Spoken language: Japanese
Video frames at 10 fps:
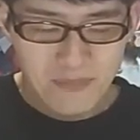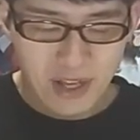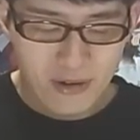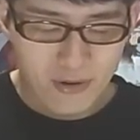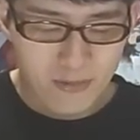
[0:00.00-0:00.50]

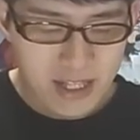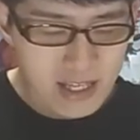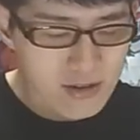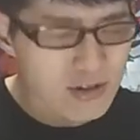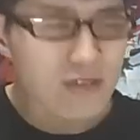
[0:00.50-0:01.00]
あの、まあ、
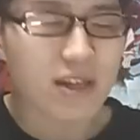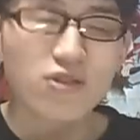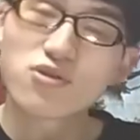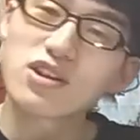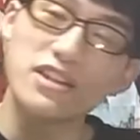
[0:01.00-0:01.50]
2クル目
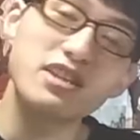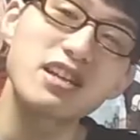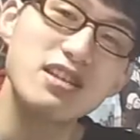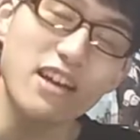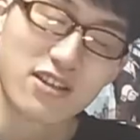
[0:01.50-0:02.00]
の時に絶
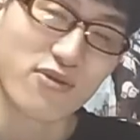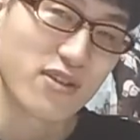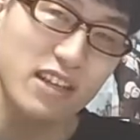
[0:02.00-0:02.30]
対最後その